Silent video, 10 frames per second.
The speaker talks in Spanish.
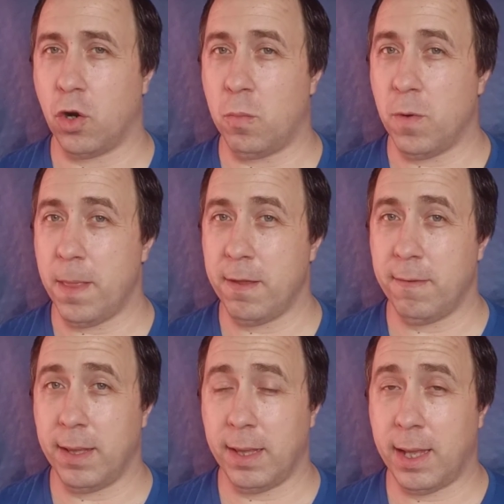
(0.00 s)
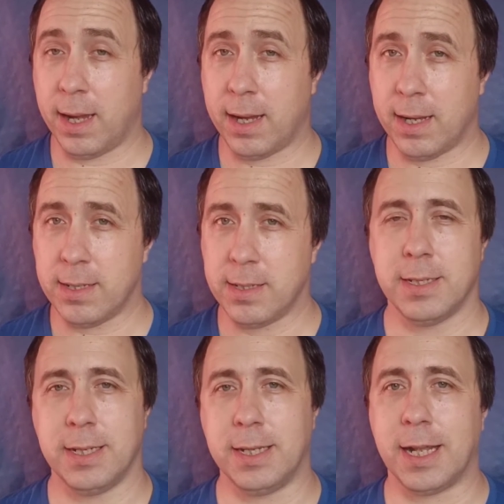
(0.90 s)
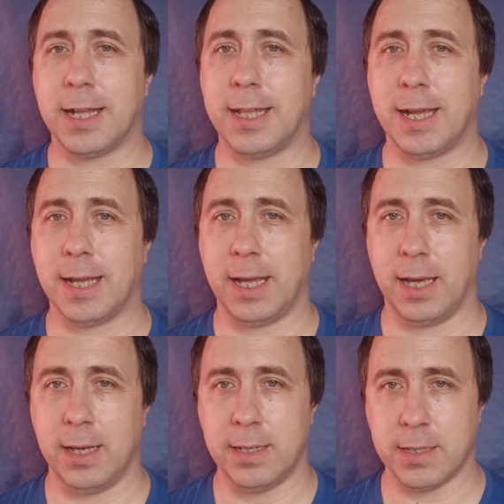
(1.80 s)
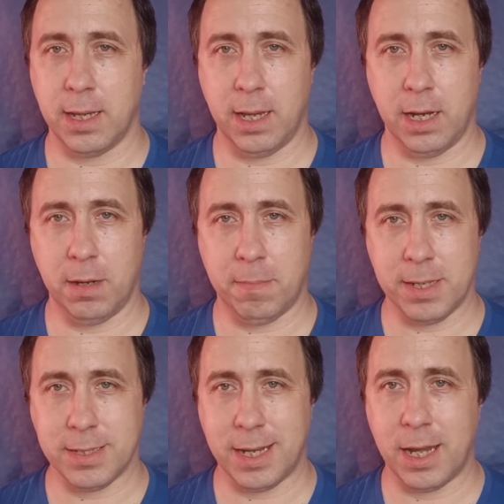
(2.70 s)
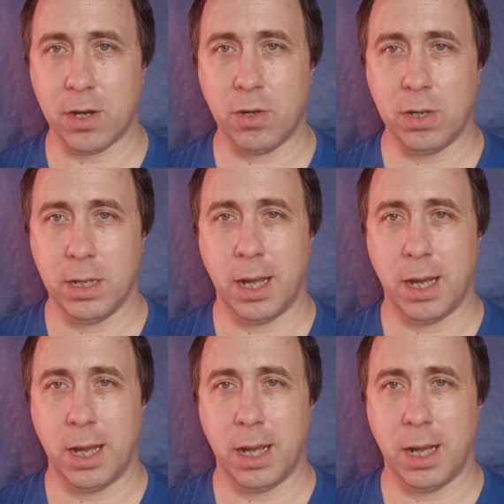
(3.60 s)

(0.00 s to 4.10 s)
Como desventajas, se trata que es el más caro,